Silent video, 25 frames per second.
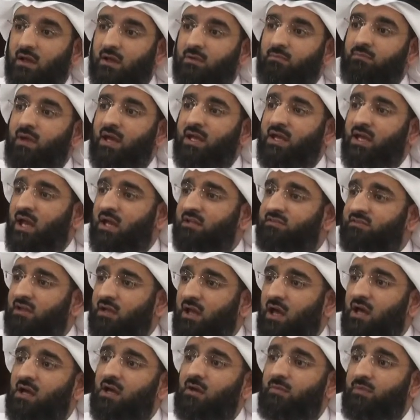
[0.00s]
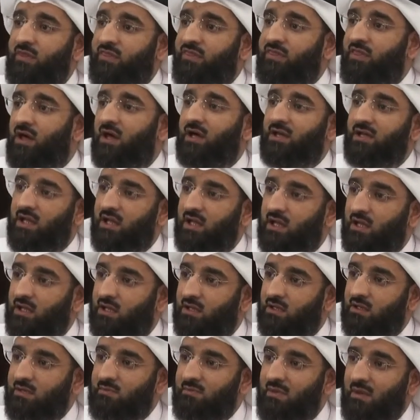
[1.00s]
بيعة العقبة الثانية
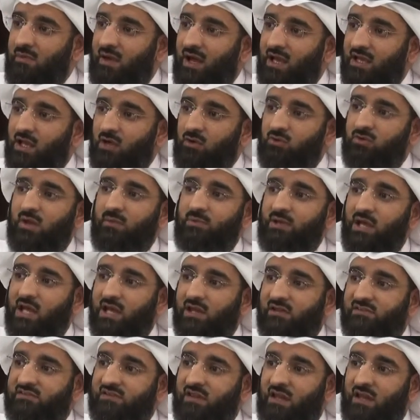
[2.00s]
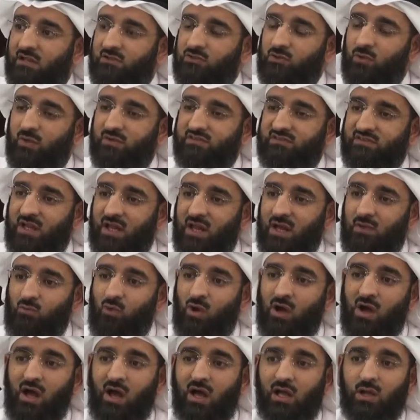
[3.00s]
لما بايعوا النبي عليه الصلاة والسلام
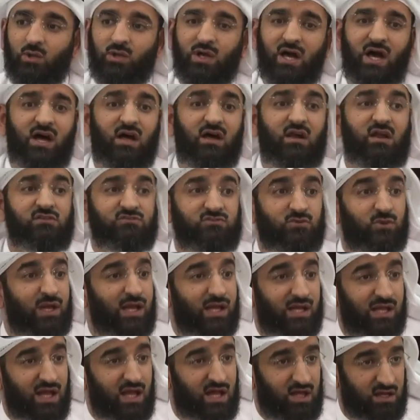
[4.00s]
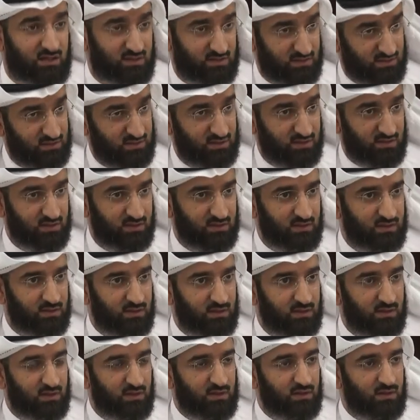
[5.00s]
وقالوا يا رسول الله
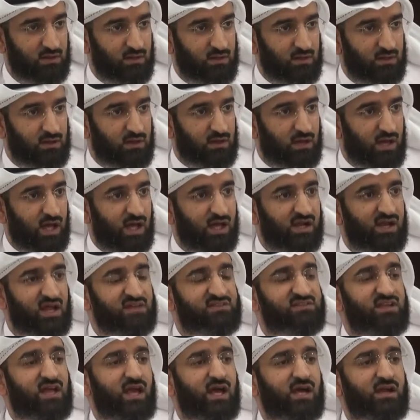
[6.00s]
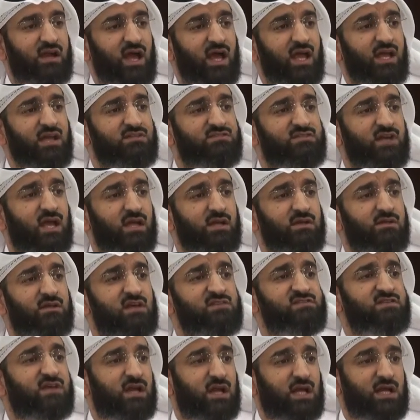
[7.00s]
أرأيت إن
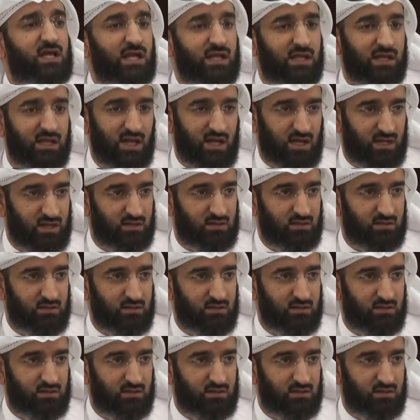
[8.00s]
نصرك الله